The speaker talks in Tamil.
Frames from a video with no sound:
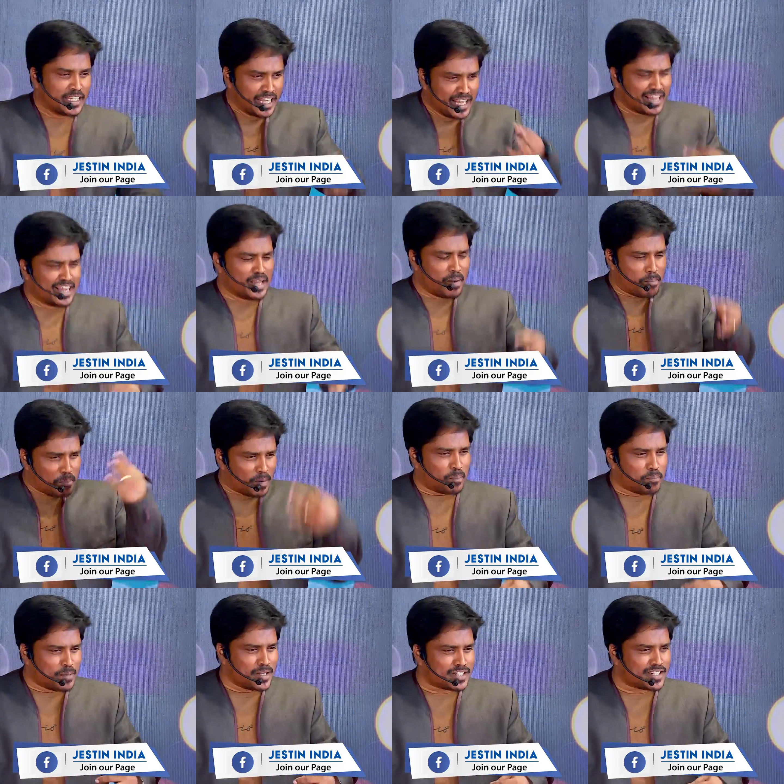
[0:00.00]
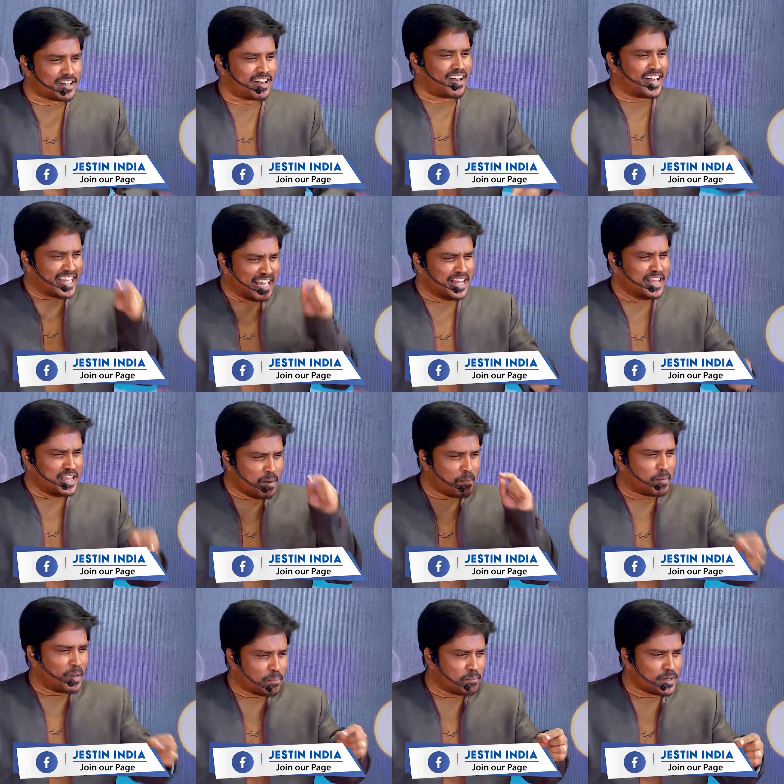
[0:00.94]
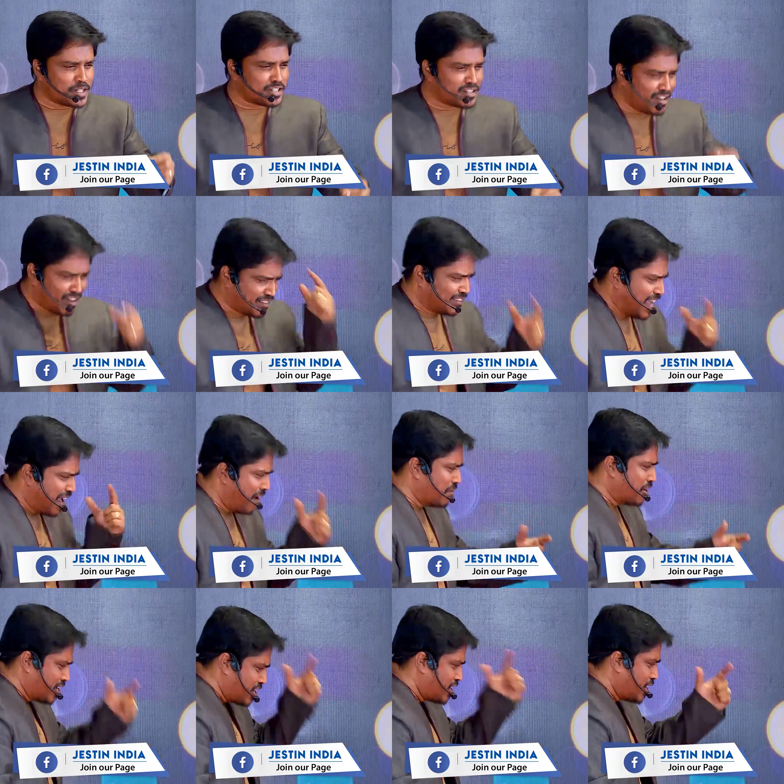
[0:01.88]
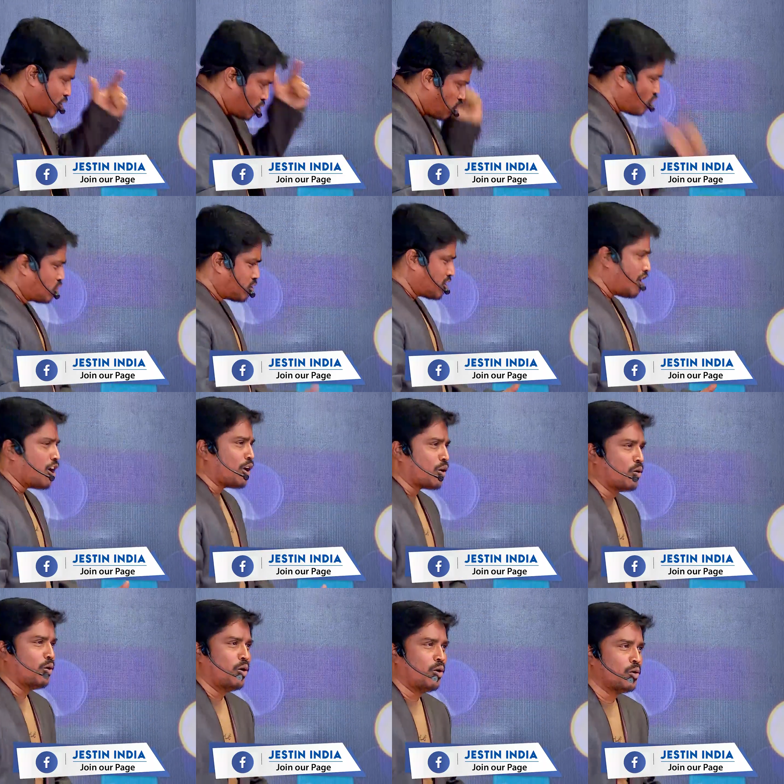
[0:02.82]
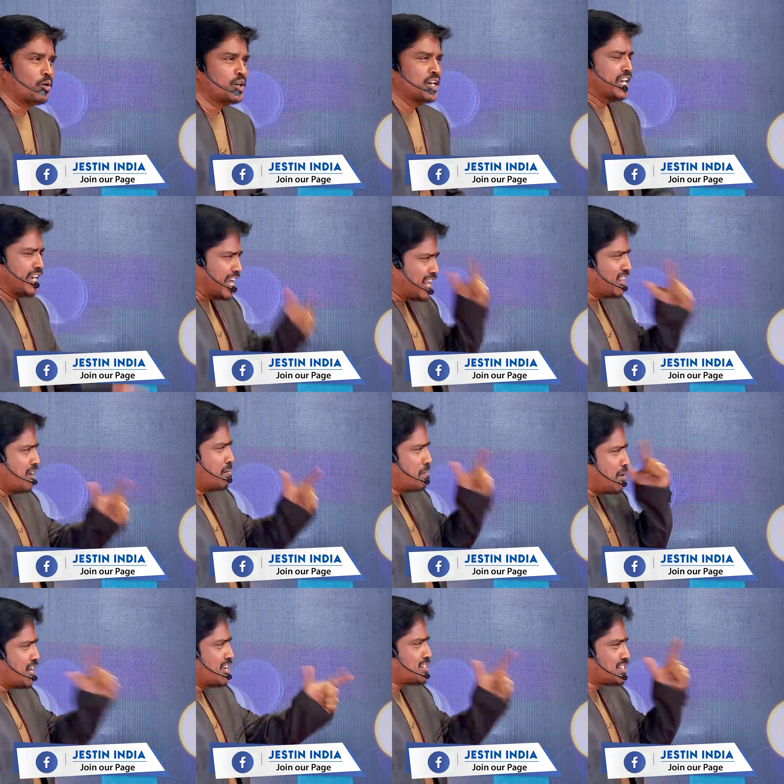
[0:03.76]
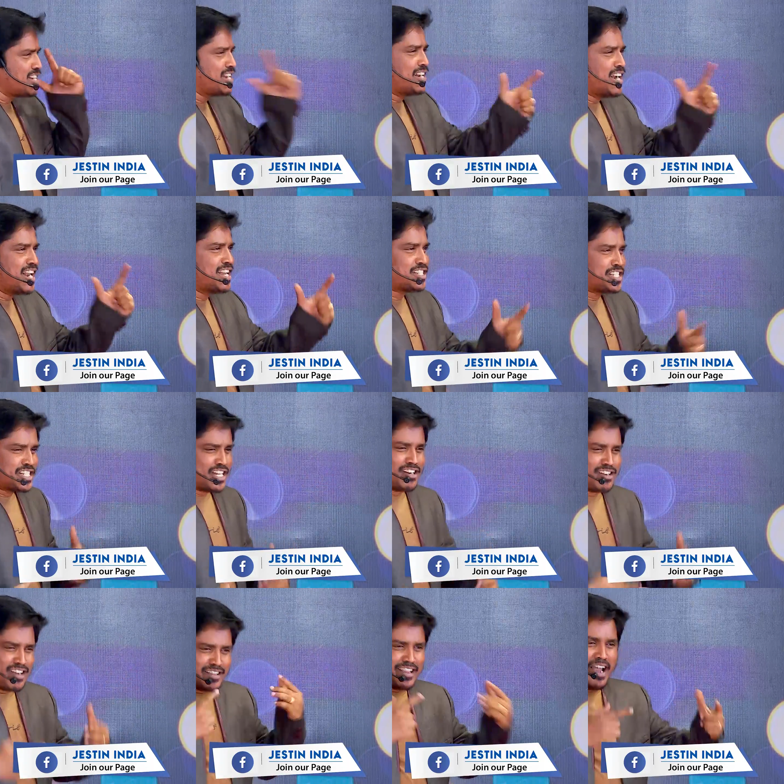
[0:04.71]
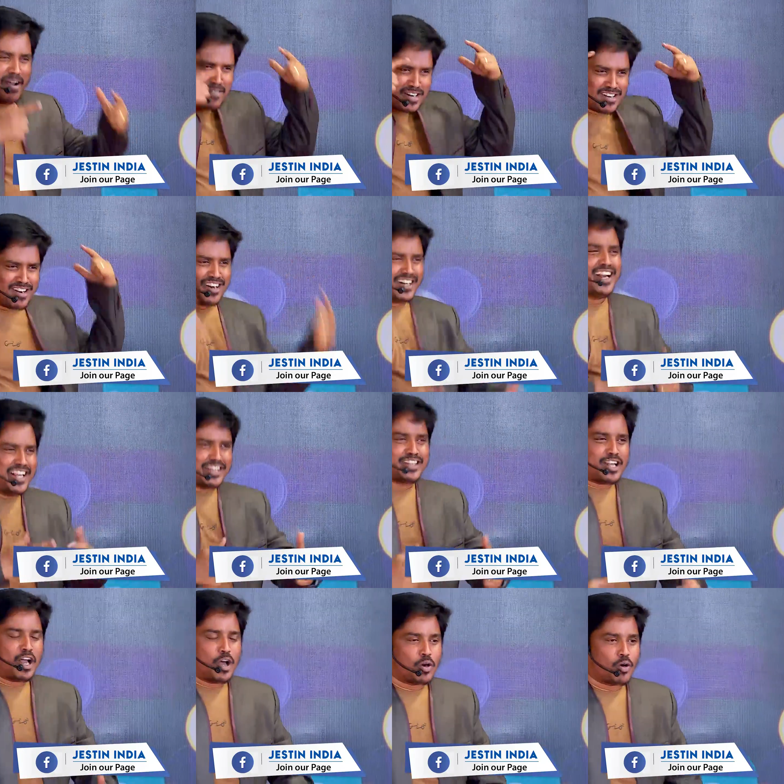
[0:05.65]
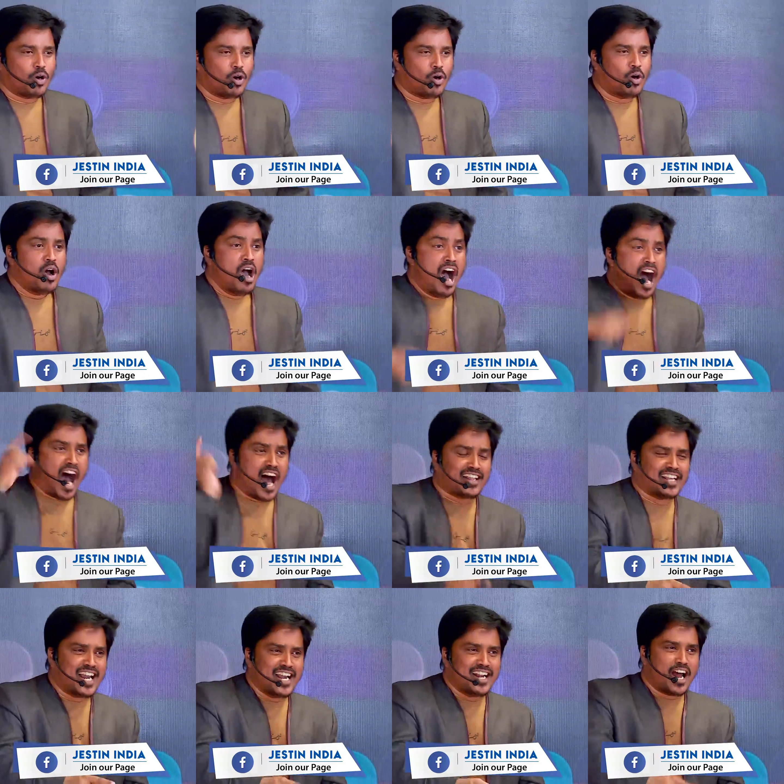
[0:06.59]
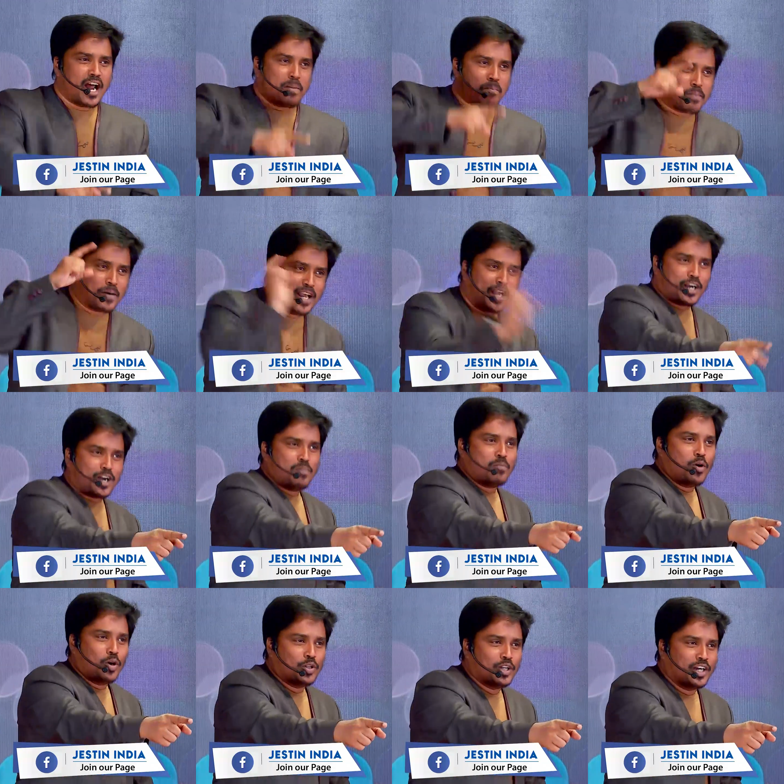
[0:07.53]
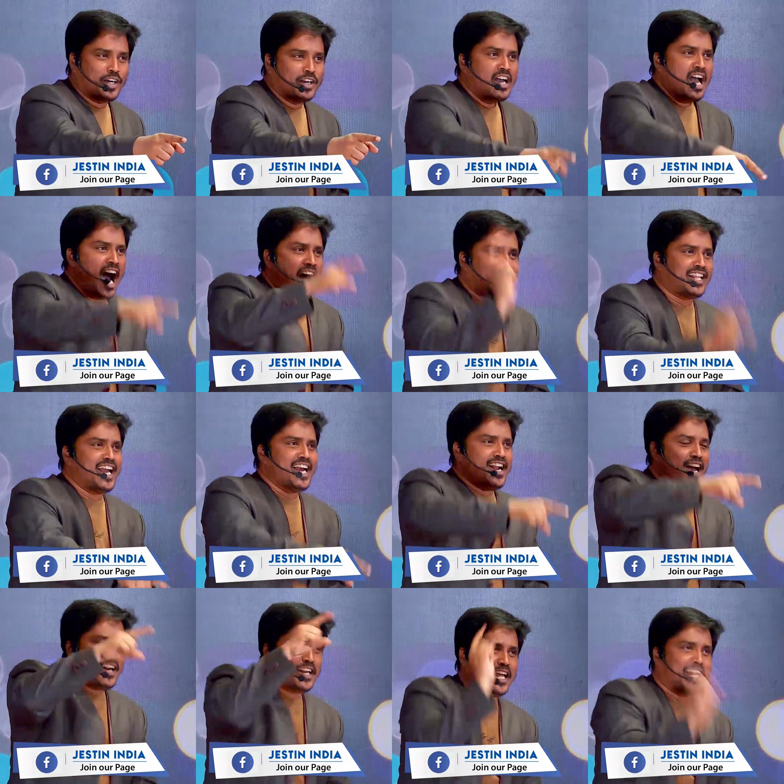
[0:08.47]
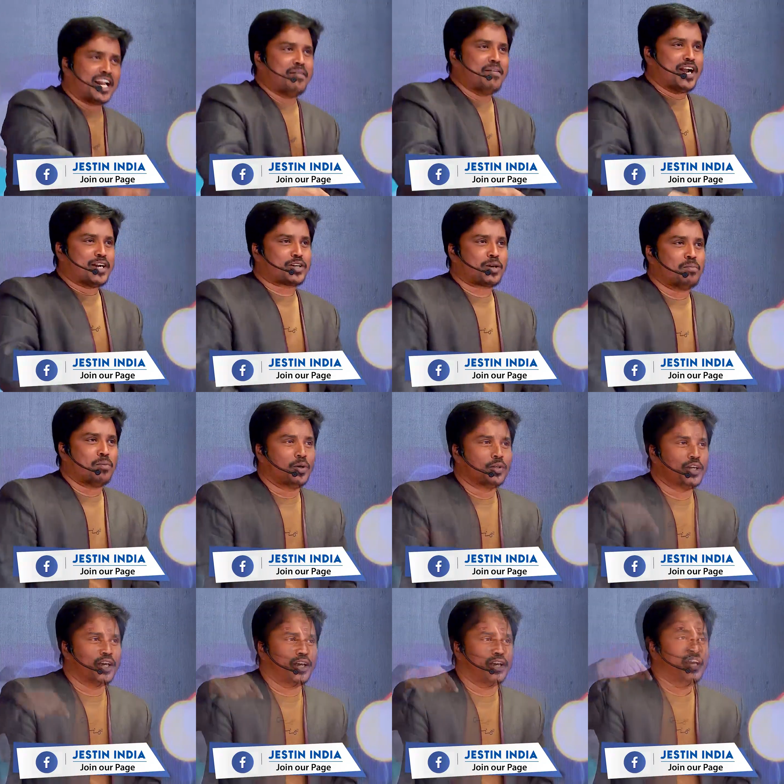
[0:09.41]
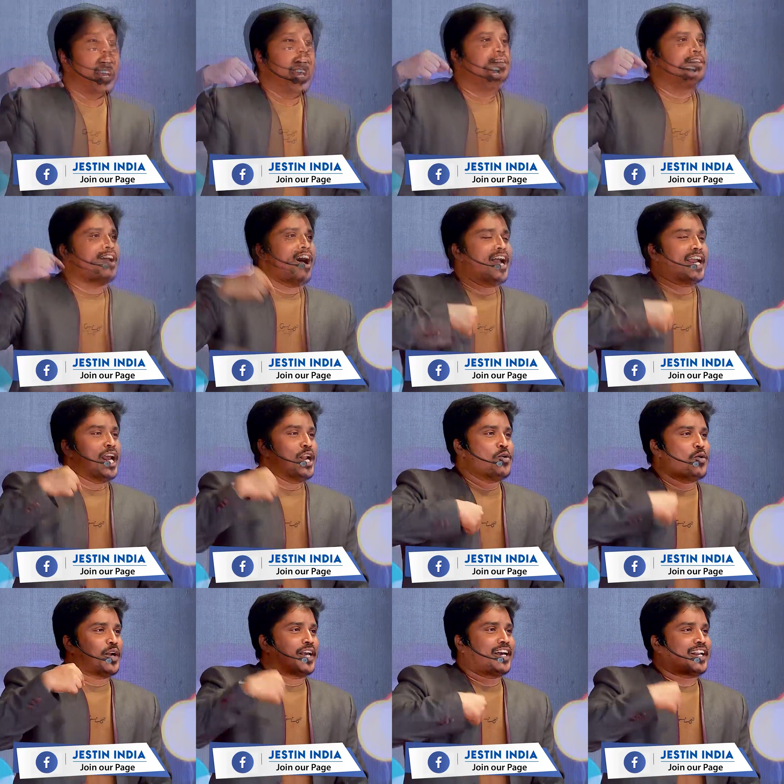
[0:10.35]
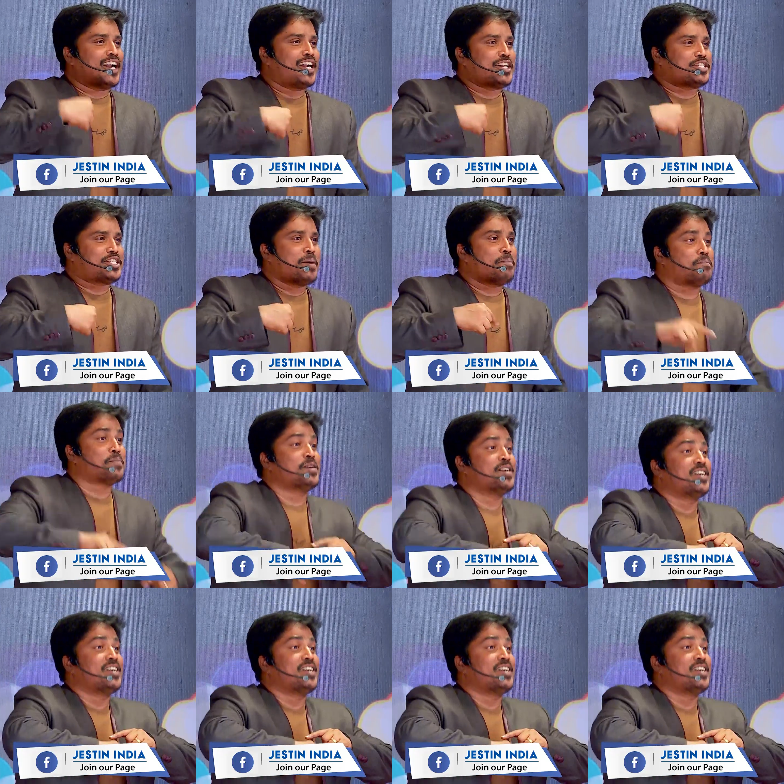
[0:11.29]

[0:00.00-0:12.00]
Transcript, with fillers: இந்த பர்பஸுக்காக எந்த பர்பஸுக்காக தேவன் என்னை தொட்டாரோ எதை மனசுல நினைச்சு என்ன தேவன் அழைத்தாரோ அதை நான் பிடிக்கும் போது அதை நான் நிறைவேற்றும் போது நான் என்னுடைய ரட்சிப்பு